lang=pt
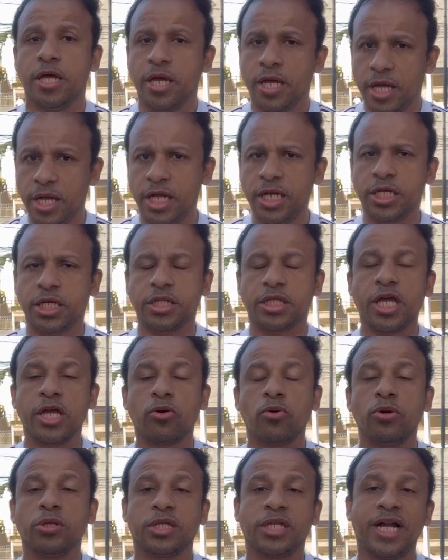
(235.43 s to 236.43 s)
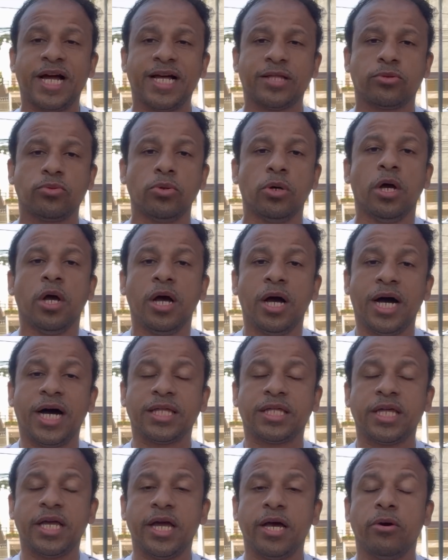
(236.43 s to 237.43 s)
ele que tem contrato
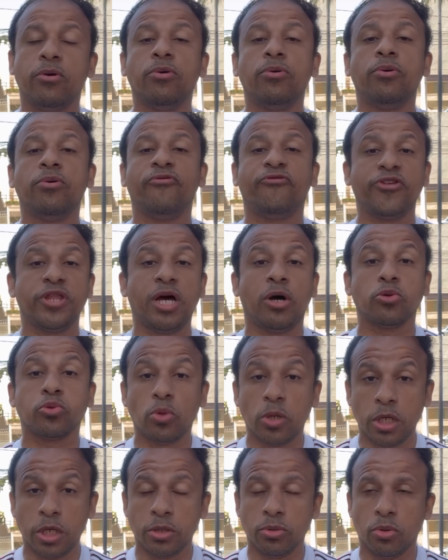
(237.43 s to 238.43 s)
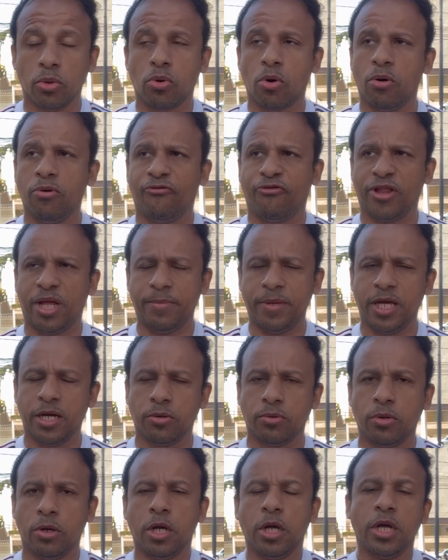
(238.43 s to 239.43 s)
até o final do ano com o
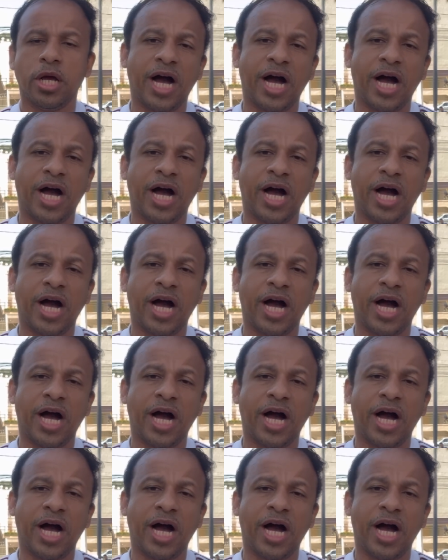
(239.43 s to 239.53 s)
Flamengo.